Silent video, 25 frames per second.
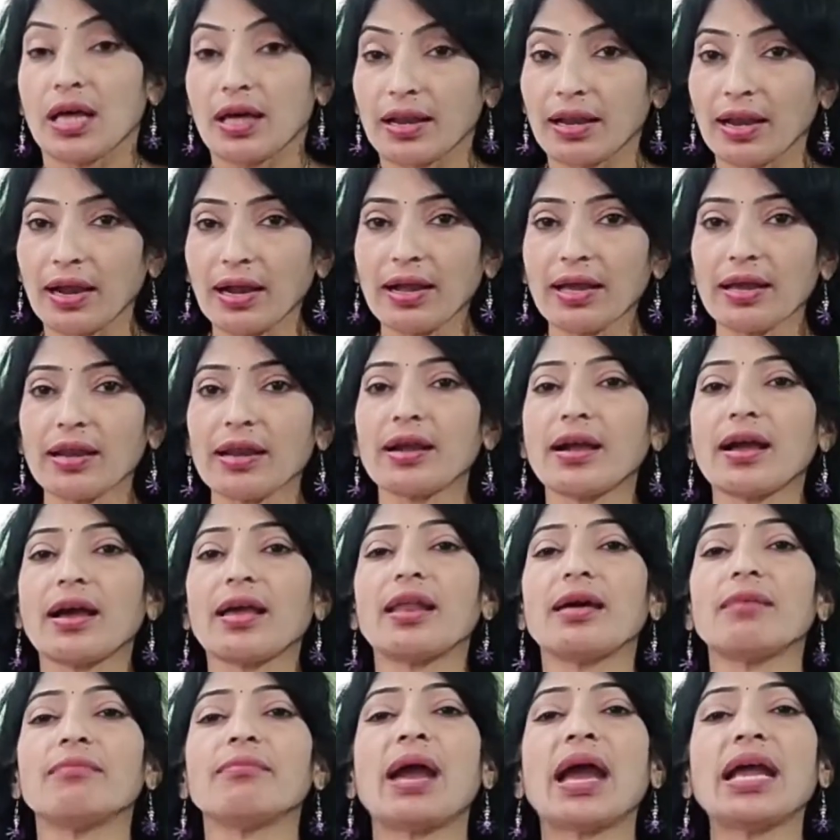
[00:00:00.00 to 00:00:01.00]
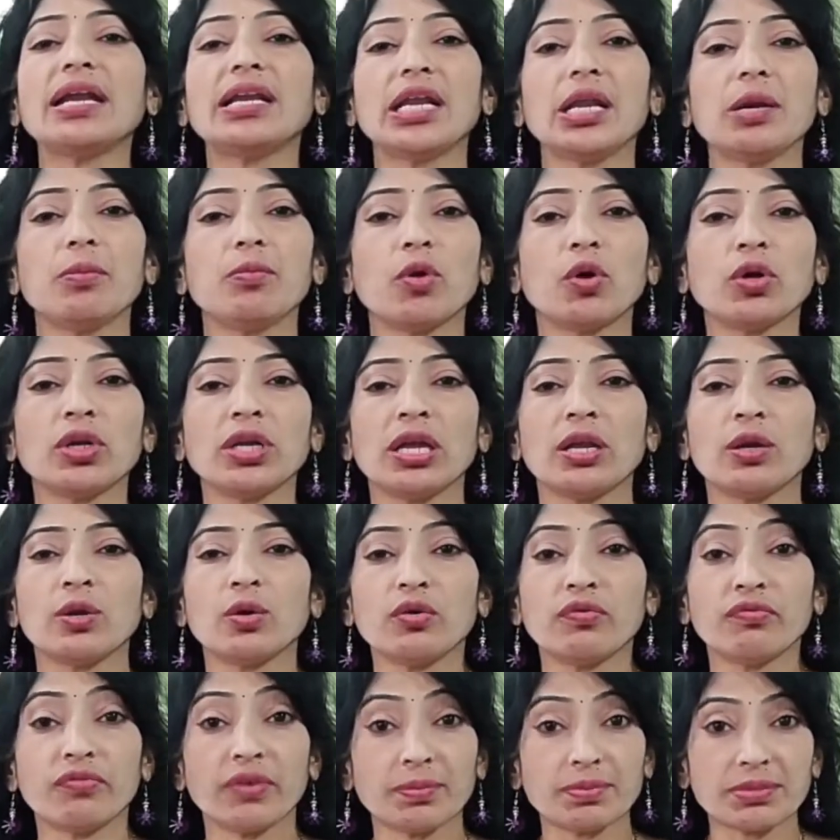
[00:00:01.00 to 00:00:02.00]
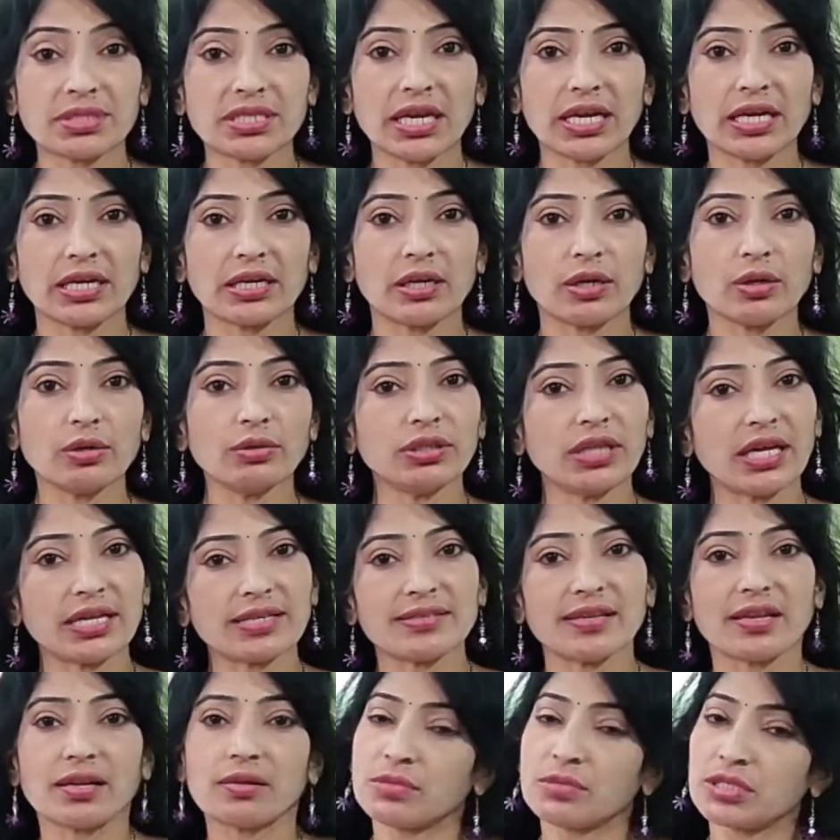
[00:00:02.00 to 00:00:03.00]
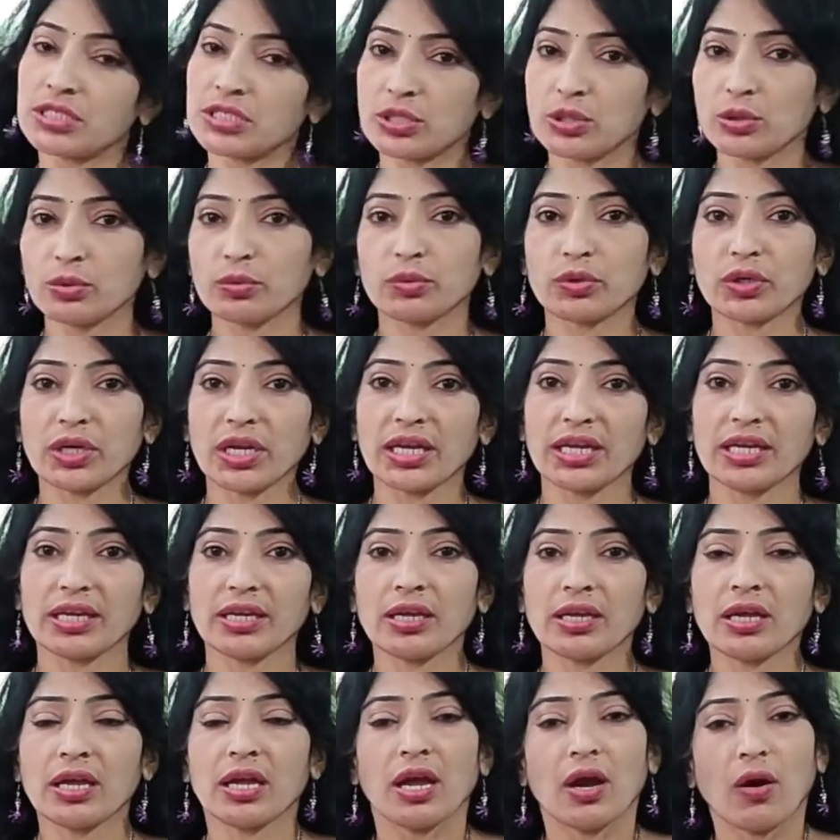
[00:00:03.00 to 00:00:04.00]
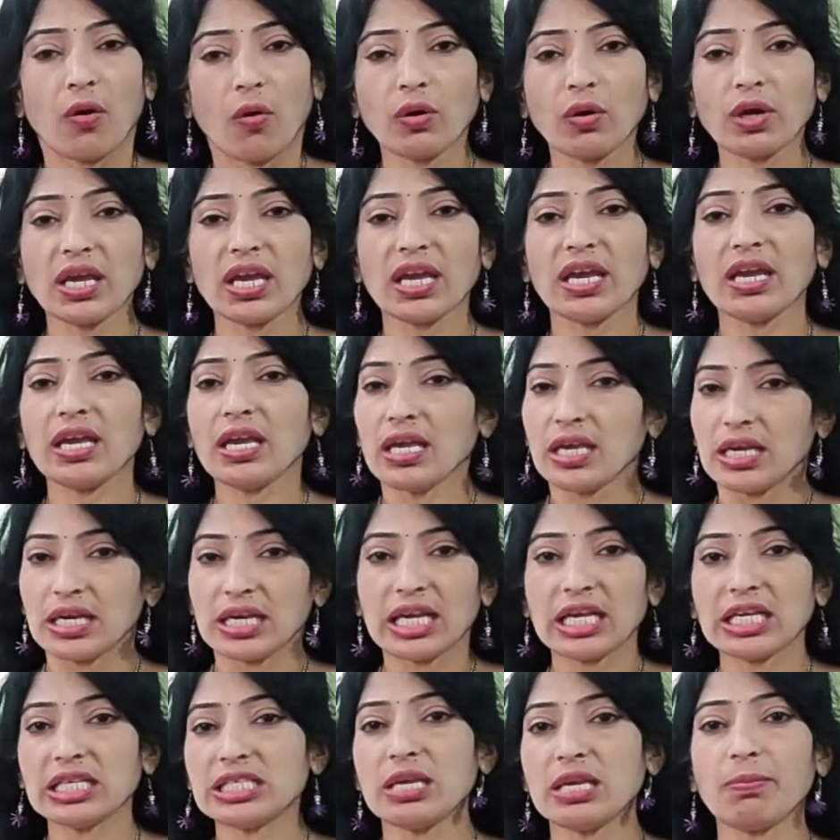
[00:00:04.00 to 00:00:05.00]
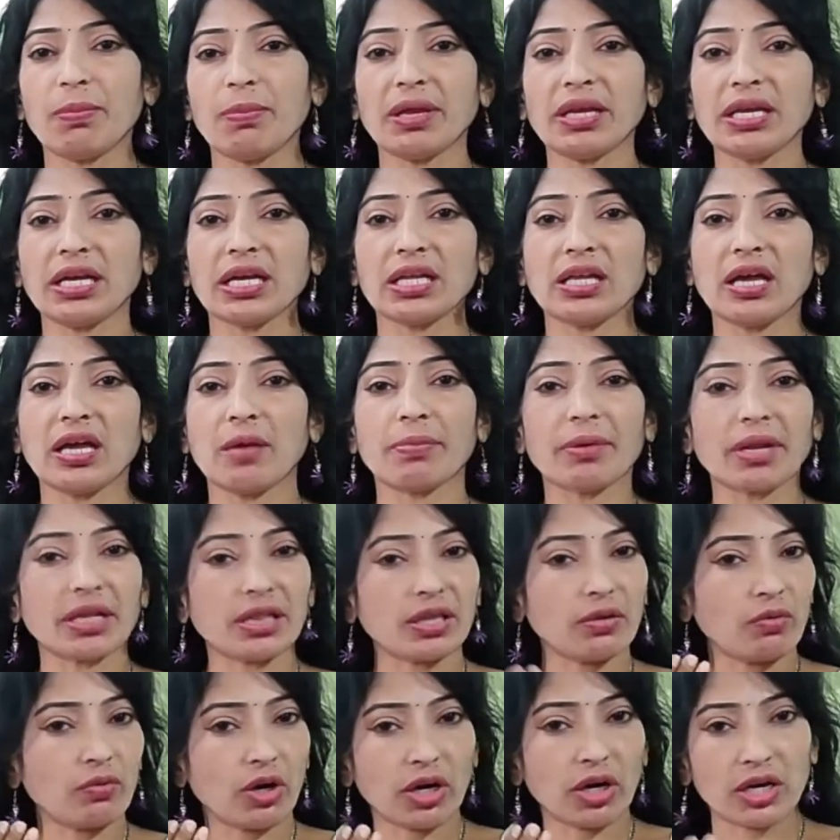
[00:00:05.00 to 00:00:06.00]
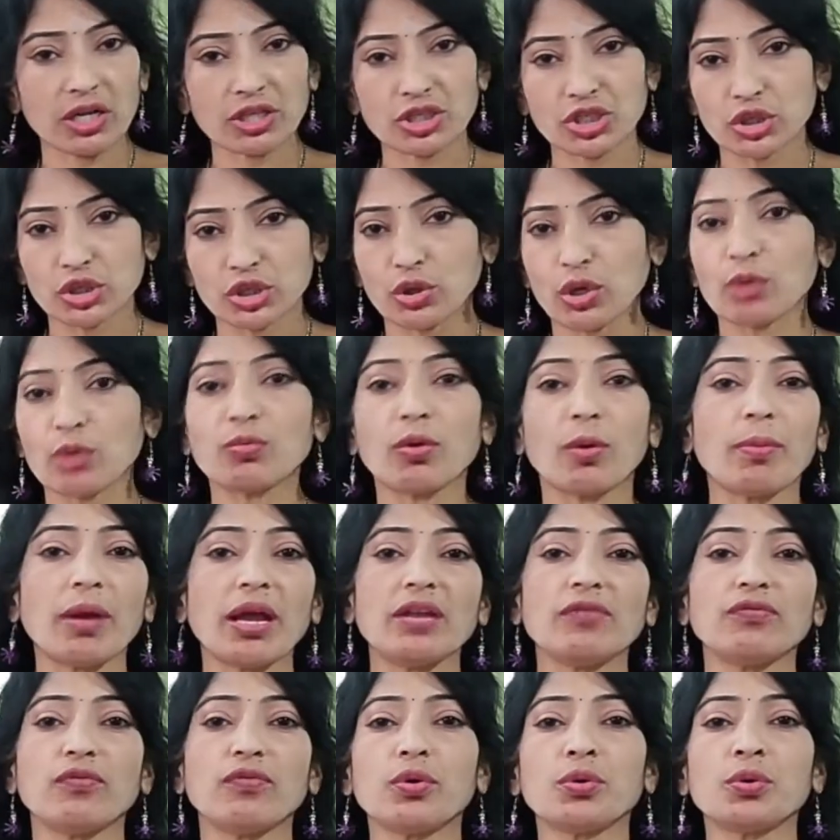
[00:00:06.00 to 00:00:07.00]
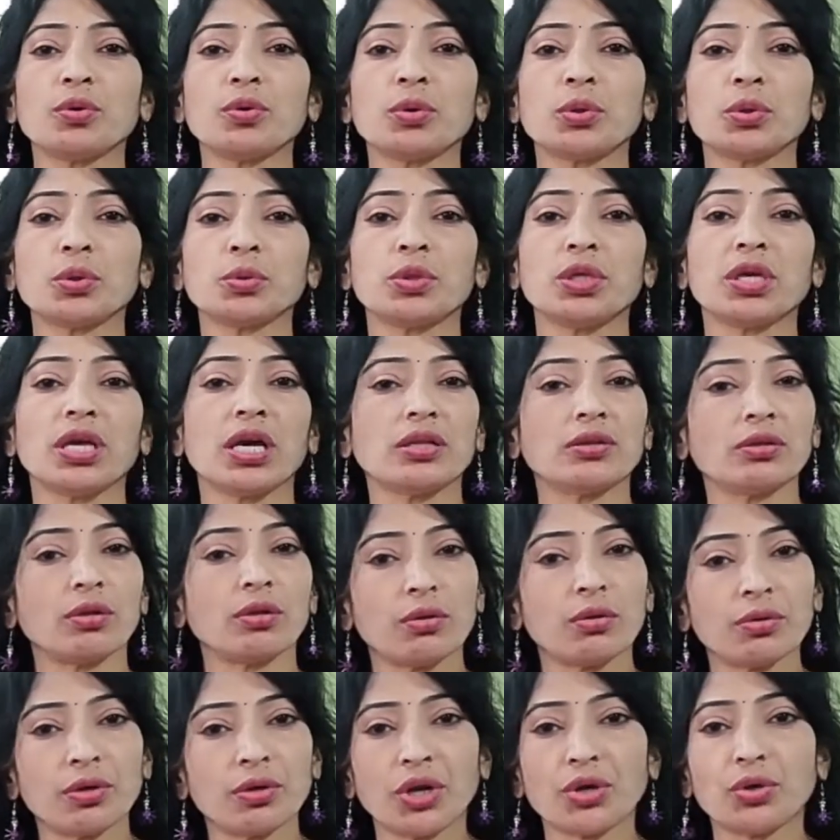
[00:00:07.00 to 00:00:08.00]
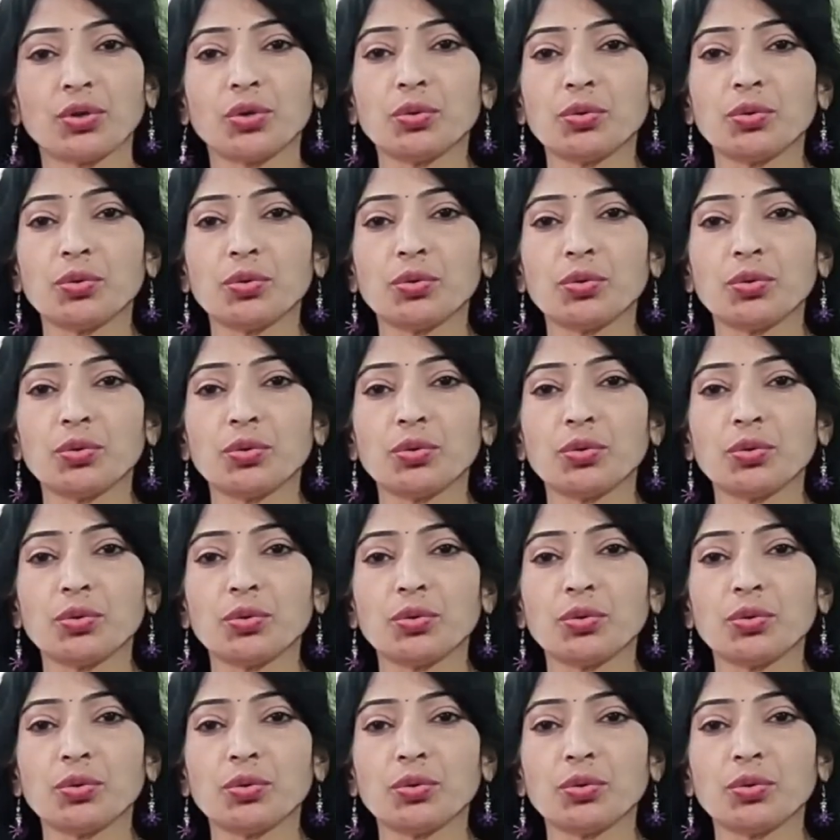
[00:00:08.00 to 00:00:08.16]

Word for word: రకరకాల మ్యాట్రిమోనీలు వెబ్సైట్లు దర్శనమిస్తూ ఉన్నాయి ఓకే ఈజీ పని కదా ప్రతి ఒక్కళ్ళ చేతిలో మొబైల్ ఫోన్ ఉంటుంది అందులో నెట్